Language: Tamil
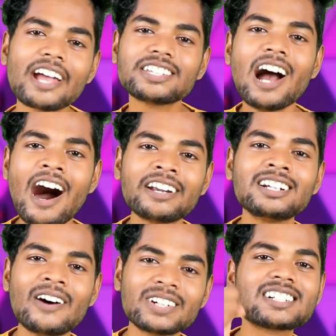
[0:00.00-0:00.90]
நான்
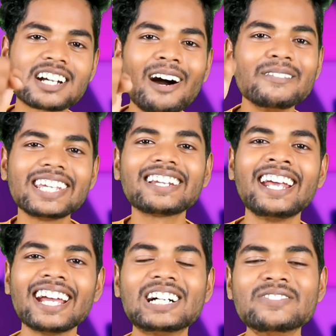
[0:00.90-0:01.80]
யாருன்னு அவனுக்கு
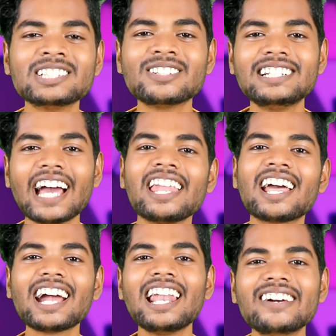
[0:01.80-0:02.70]
காமிக்கிறேன் அப்படின்னு சொல்லி
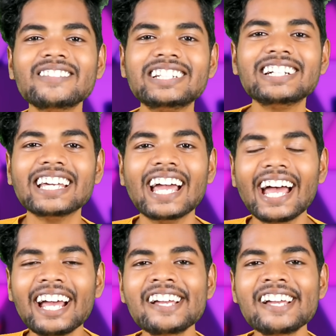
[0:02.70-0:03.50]
டைலாக்கெல்லாம் விட்டுட்டு